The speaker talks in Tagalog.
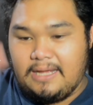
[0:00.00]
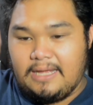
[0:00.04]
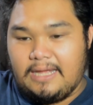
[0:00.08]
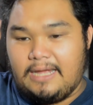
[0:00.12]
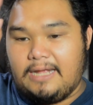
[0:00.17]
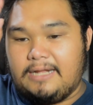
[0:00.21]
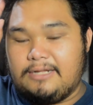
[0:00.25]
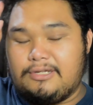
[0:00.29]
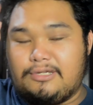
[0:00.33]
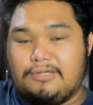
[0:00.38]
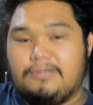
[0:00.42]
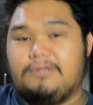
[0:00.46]

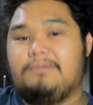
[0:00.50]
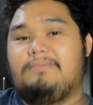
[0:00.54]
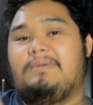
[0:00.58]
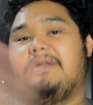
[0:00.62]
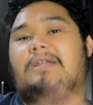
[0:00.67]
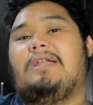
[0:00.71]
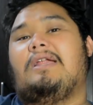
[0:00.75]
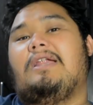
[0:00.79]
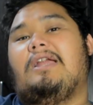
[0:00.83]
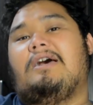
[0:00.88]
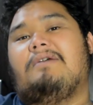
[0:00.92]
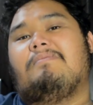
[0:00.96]
And soon
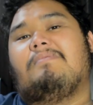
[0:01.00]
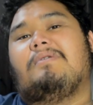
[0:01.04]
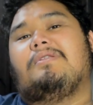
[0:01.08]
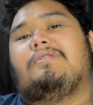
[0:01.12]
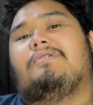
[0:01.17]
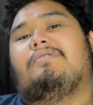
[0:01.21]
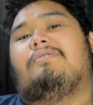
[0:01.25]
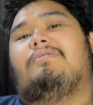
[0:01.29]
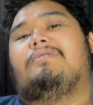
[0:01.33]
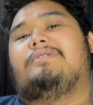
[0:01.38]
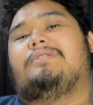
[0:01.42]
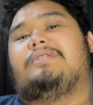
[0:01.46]
malalaman
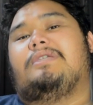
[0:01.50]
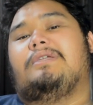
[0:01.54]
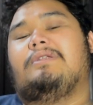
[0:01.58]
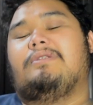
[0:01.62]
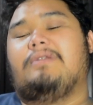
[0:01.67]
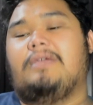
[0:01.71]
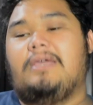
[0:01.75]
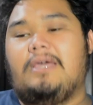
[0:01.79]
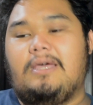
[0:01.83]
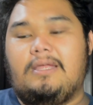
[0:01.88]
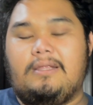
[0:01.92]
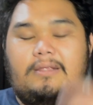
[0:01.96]
nyo kung
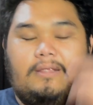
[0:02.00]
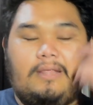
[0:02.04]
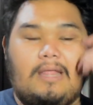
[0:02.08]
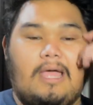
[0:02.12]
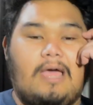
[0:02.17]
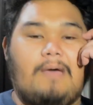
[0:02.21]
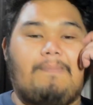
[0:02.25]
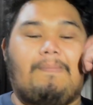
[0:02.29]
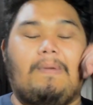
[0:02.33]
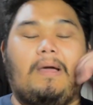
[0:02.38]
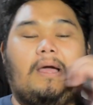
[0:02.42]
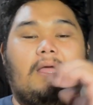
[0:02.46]
sino yan.
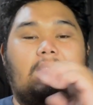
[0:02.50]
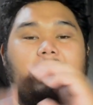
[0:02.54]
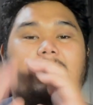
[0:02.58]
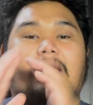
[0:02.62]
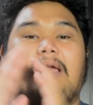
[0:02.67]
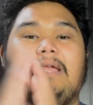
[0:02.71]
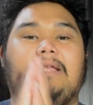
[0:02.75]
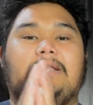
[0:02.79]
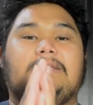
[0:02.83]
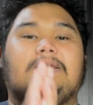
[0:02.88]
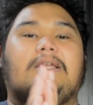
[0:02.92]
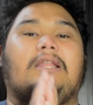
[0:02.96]

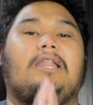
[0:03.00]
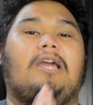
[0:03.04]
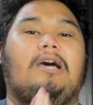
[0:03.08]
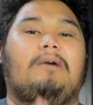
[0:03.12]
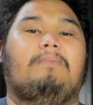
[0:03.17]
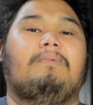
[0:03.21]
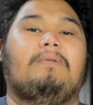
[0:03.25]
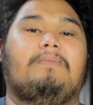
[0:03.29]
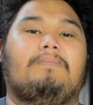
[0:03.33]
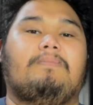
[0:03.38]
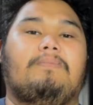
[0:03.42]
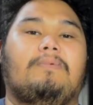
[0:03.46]
Napakalaking
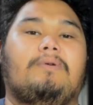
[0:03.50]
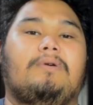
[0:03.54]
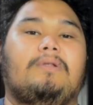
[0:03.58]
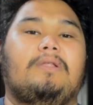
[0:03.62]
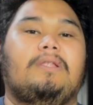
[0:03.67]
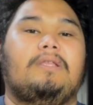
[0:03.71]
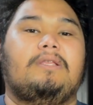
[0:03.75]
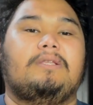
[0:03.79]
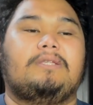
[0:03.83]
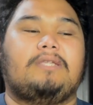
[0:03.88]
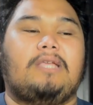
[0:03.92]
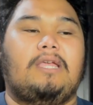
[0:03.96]
salamat po
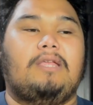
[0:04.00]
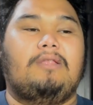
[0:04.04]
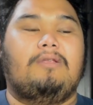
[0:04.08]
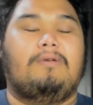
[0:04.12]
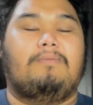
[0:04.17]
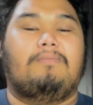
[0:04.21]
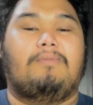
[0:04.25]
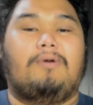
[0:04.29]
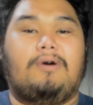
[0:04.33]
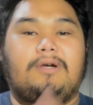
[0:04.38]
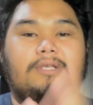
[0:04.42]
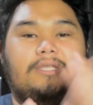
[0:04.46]
ni, sa inyo
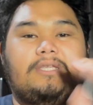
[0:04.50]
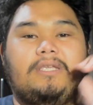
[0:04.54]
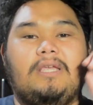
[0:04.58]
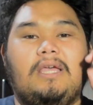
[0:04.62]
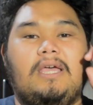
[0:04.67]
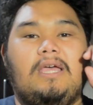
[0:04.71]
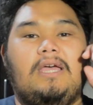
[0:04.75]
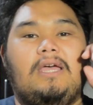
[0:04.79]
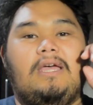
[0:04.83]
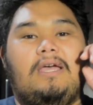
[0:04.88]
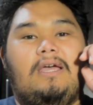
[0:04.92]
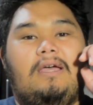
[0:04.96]
boss.
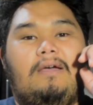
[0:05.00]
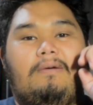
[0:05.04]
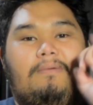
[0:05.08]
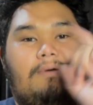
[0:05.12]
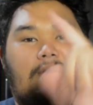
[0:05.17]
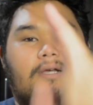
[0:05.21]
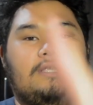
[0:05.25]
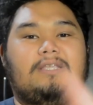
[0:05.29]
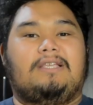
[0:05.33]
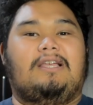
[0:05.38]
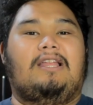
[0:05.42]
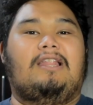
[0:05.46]

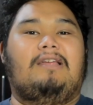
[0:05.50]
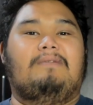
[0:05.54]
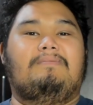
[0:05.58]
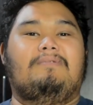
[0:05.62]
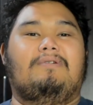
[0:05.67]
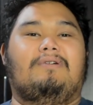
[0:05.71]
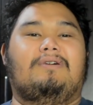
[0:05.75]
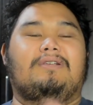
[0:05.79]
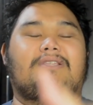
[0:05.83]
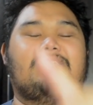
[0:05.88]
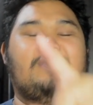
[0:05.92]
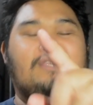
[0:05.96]
Boss, alam
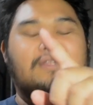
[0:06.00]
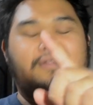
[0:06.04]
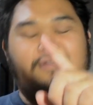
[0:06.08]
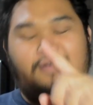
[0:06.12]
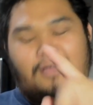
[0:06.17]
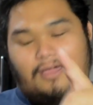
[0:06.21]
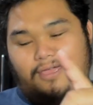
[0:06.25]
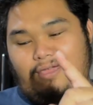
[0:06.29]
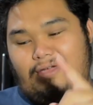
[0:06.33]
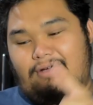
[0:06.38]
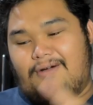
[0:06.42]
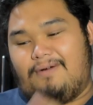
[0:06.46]
nyo kung sino
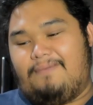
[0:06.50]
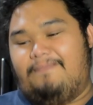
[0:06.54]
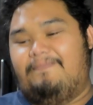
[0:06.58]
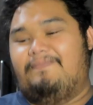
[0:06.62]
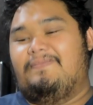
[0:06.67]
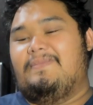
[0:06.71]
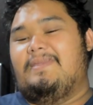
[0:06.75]
kayo.